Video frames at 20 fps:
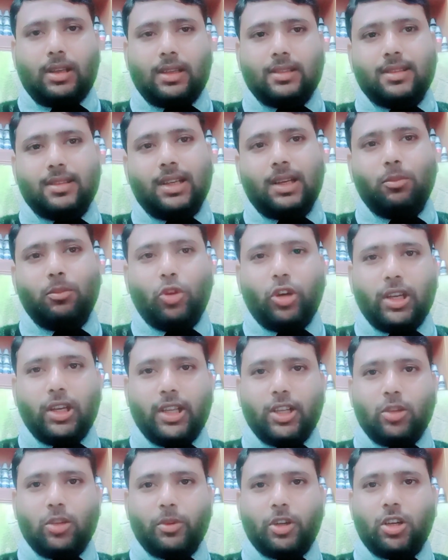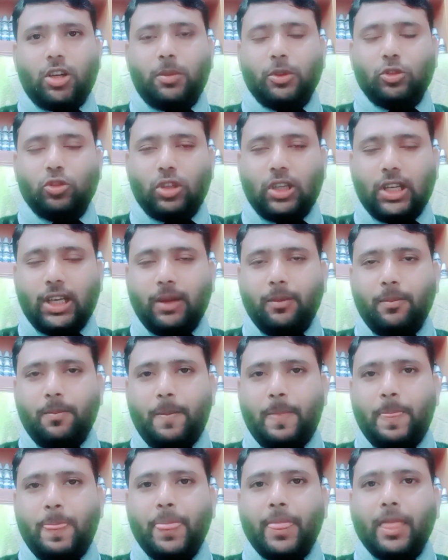আসসালামু আলাইকুম রহমতুল্লাহ
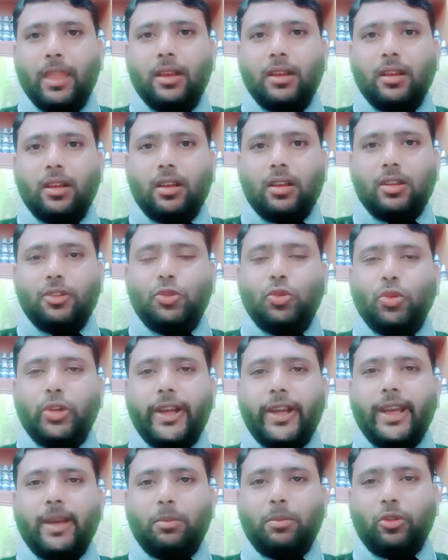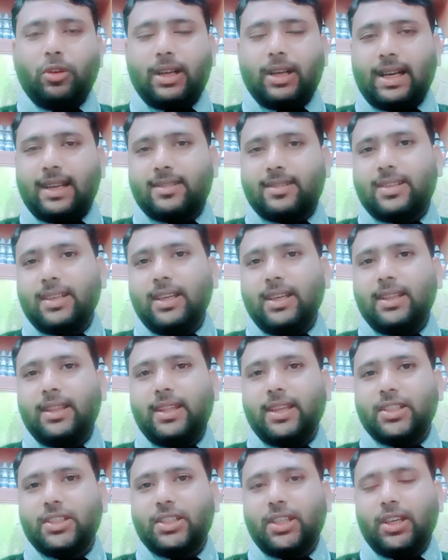দূরে এবং কাছে
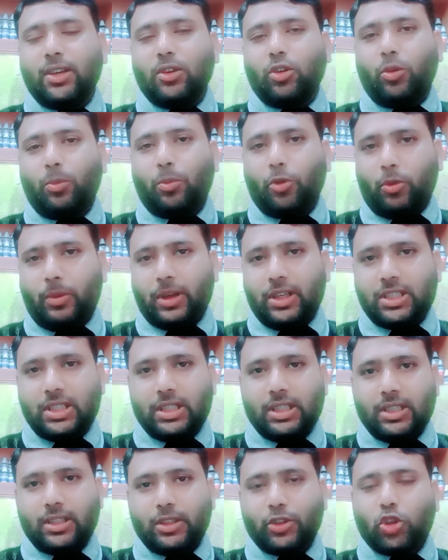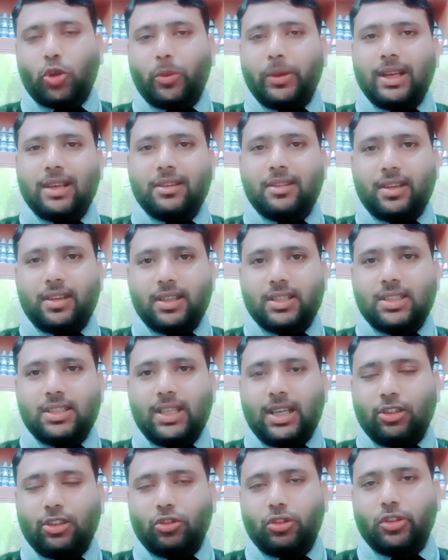দেশে ও প্রবাসে সবাইকে জানাচ্ছি
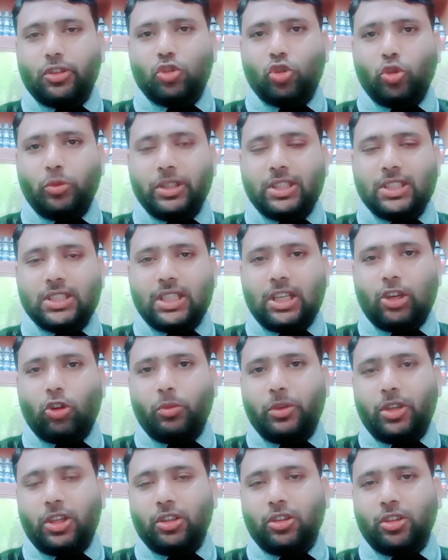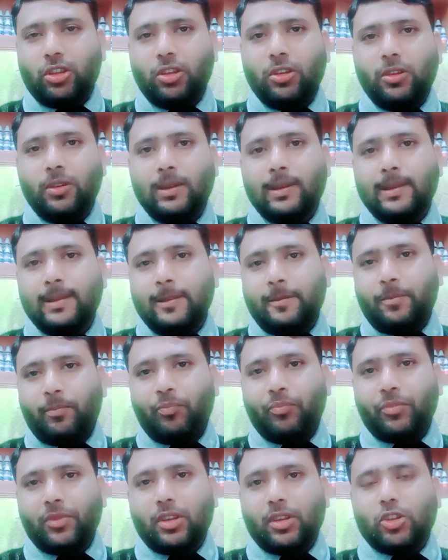আন্তরিক শুভেচ্ছা অভিনন্দন
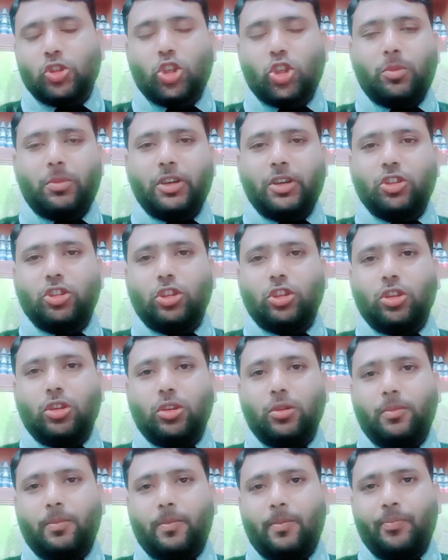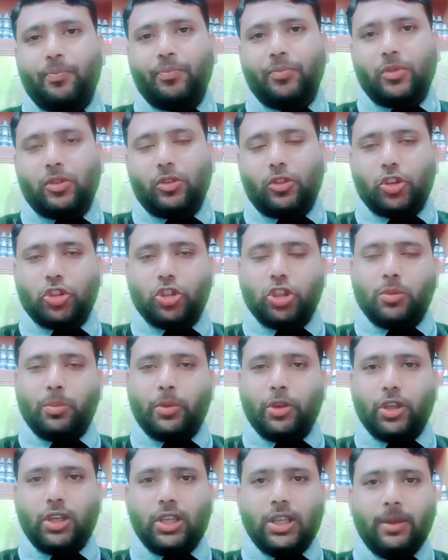সম্মানিত দর্শক
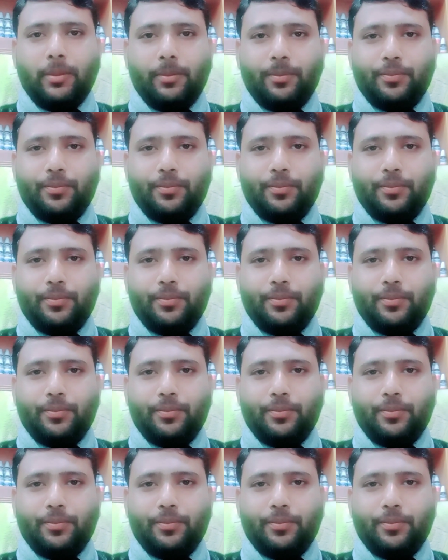মণ্ডলী